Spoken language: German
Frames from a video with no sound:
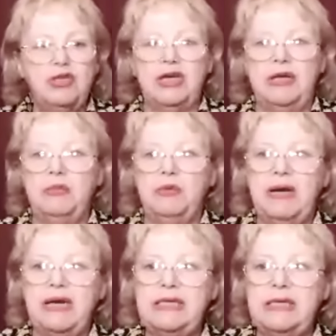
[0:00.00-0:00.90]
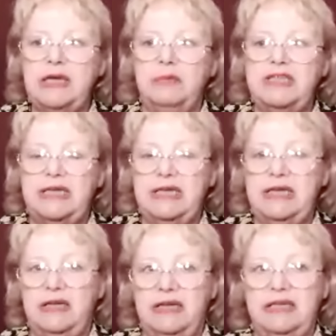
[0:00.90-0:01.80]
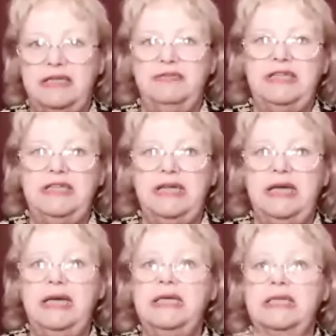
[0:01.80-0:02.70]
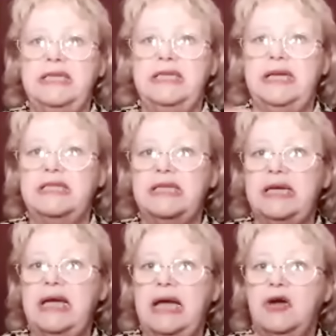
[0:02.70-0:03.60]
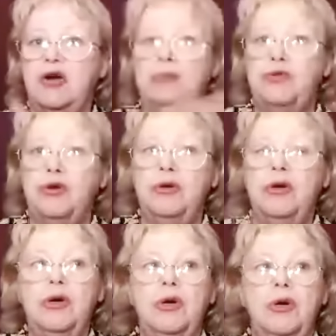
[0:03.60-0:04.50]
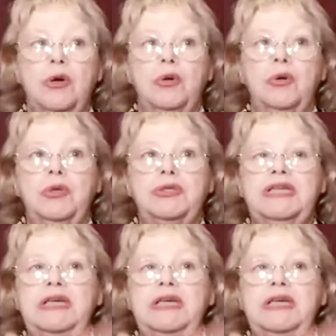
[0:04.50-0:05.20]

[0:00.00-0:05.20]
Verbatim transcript: Skipantoffelclub dieses Zentrums angemeldet. So gingen wir dann in die Skischule.